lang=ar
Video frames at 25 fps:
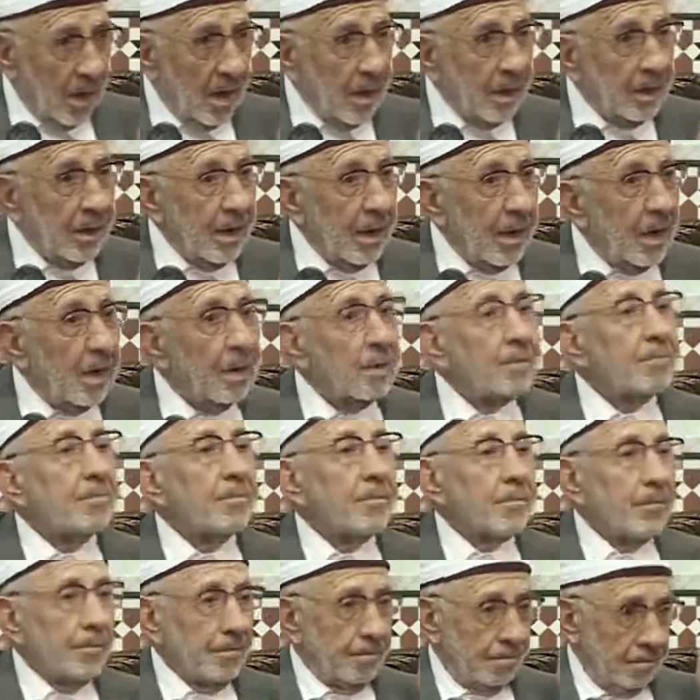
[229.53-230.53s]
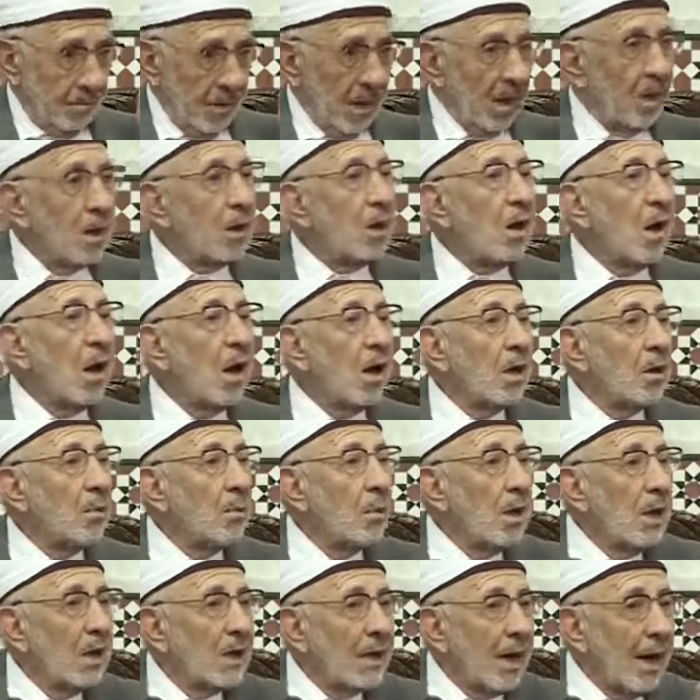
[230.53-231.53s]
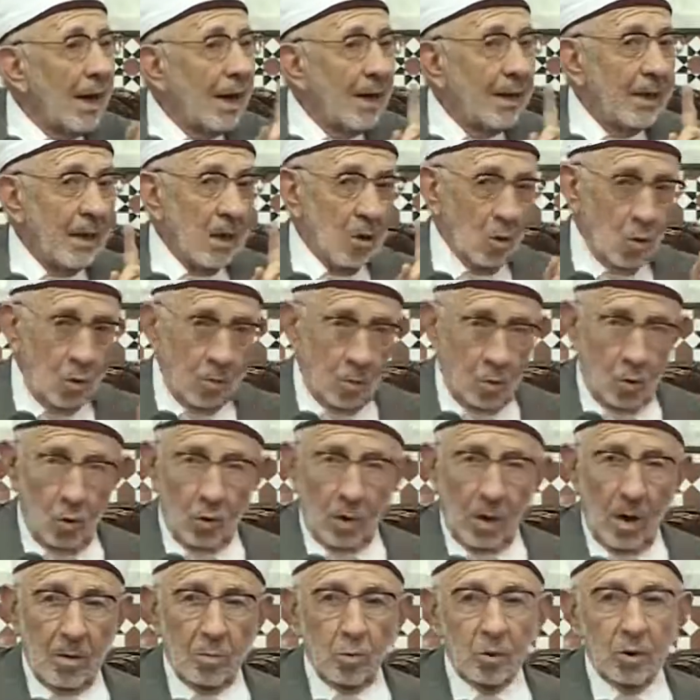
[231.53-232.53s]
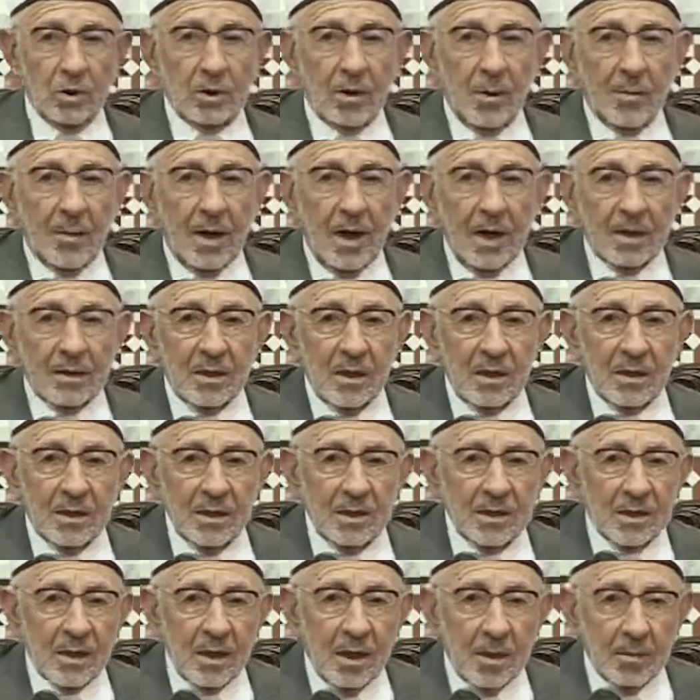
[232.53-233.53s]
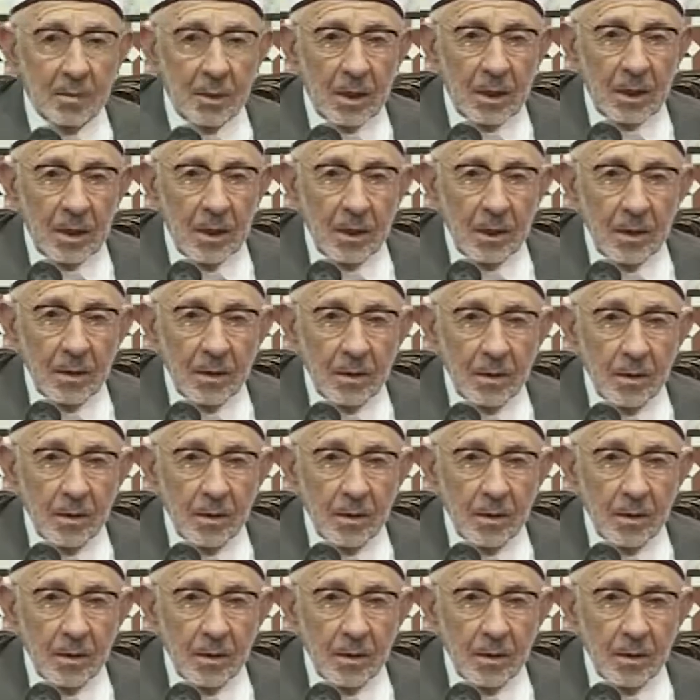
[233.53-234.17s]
أن القائمين على أمور المجتمعات الإسلامية